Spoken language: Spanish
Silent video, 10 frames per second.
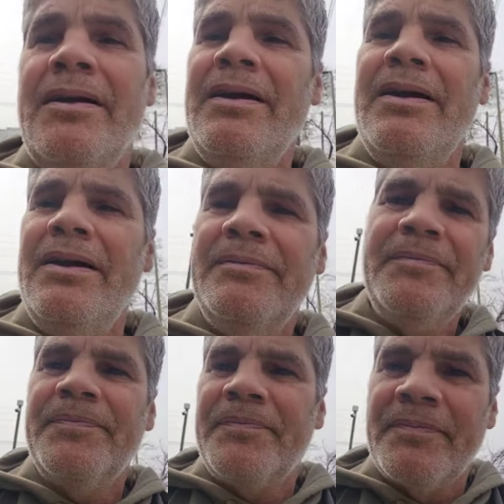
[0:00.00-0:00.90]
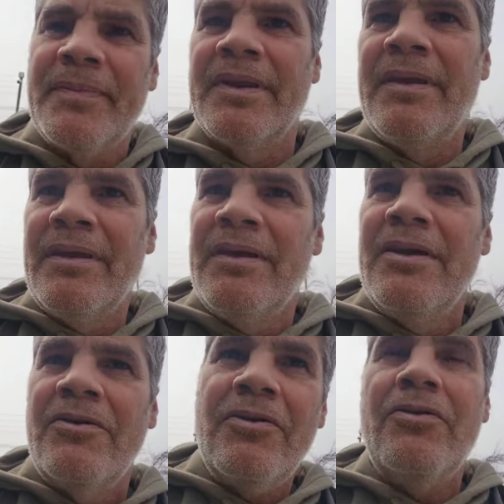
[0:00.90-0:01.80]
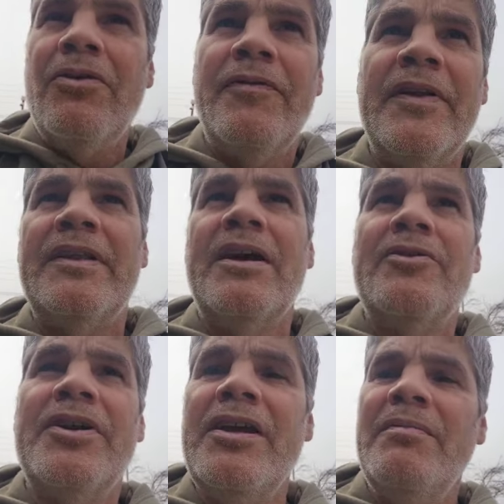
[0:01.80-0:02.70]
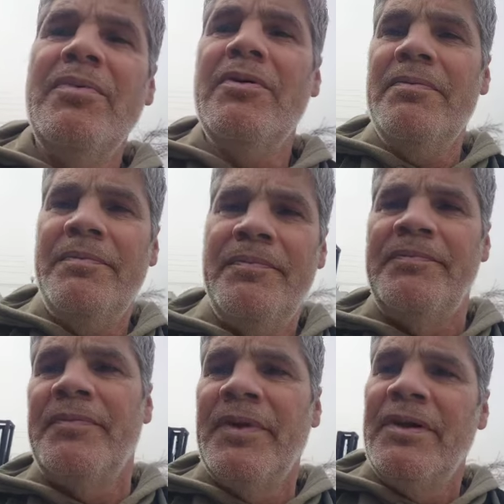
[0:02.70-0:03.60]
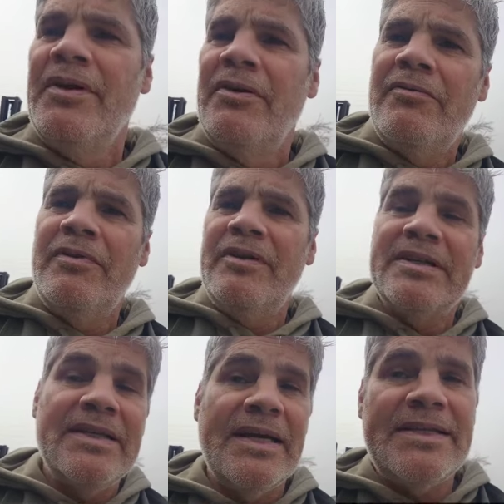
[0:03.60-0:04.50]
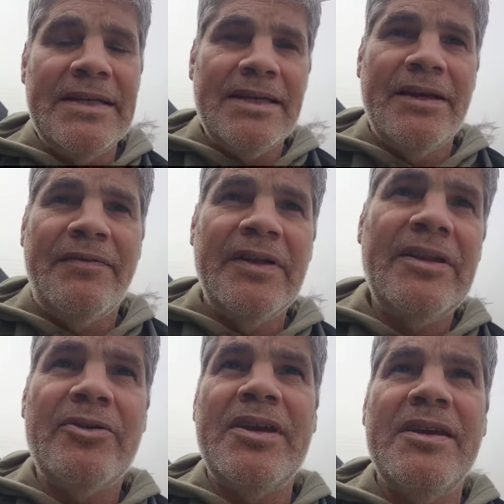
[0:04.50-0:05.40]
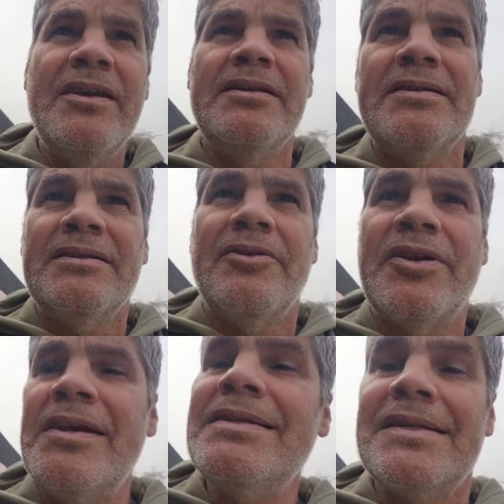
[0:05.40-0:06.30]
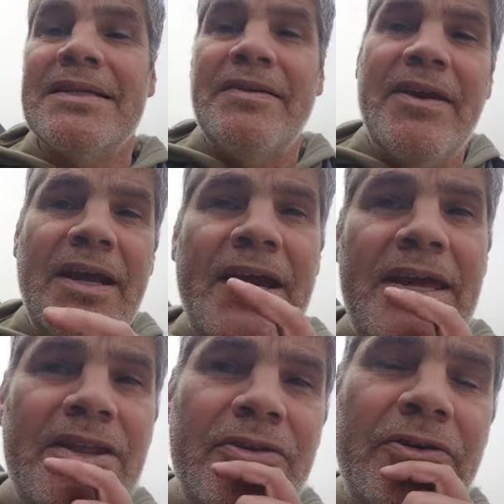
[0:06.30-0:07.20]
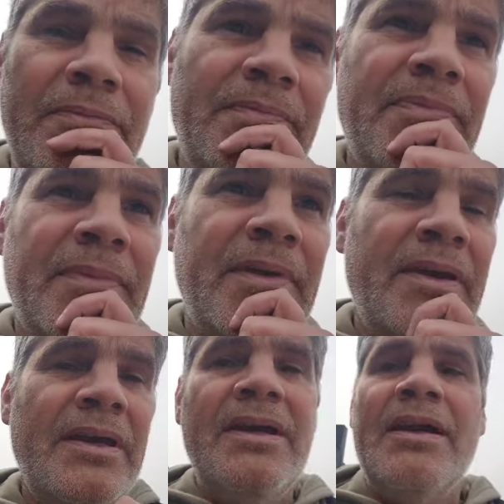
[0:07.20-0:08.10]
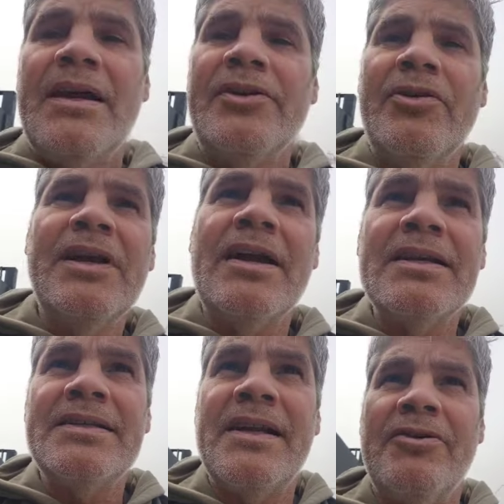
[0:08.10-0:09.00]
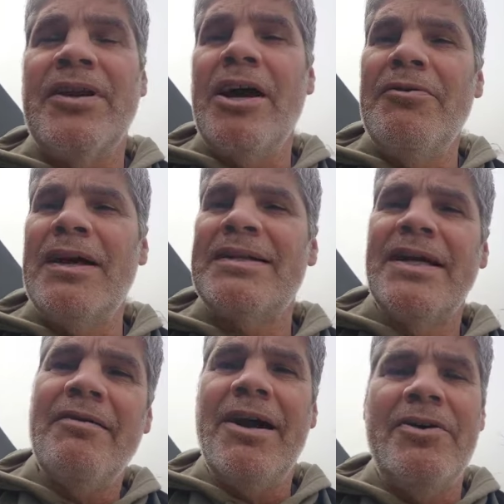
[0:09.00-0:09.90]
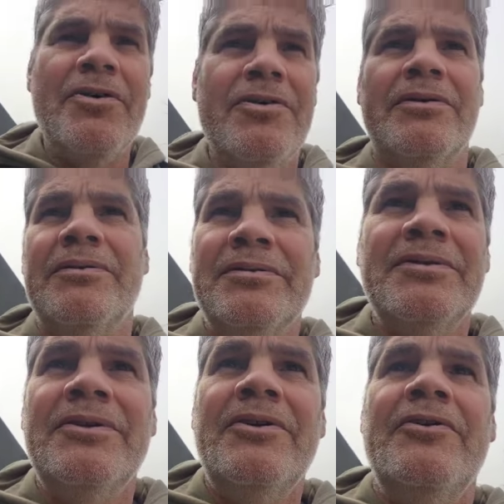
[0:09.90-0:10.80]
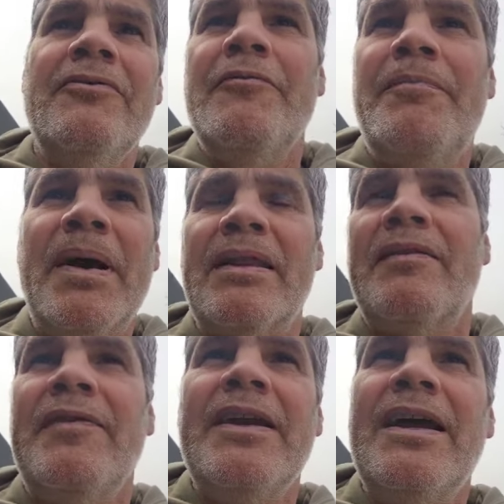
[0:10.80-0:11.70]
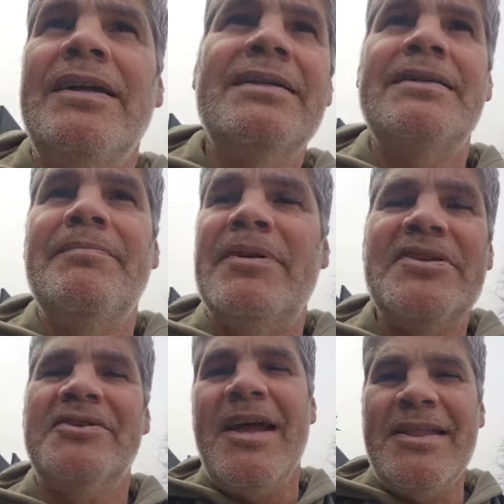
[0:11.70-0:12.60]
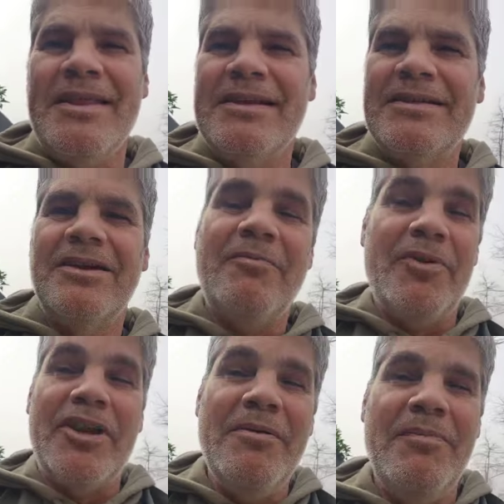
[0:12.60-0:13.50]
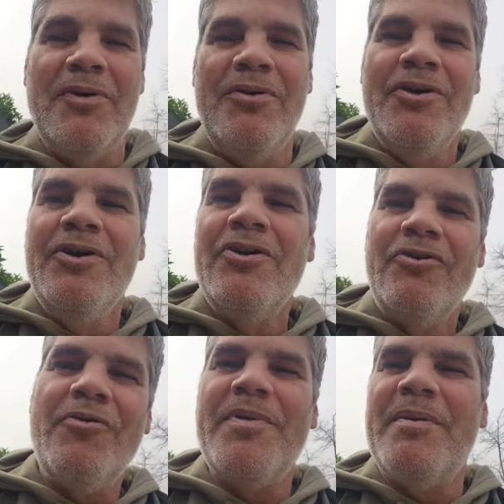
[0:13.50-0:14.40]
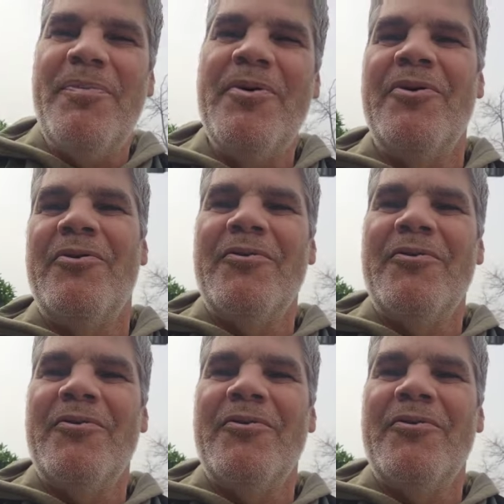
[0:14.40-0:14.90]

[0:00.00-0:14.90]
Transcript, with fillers: Eh, Colo Colo frente a Coquimbo, Universidad de Chile que enfrenta a O'Higgins, O'Higgins que se viene cayendo, Católica que cierra con Audax y abajo un par de finales impresionantes, por ejemplo, Copiapó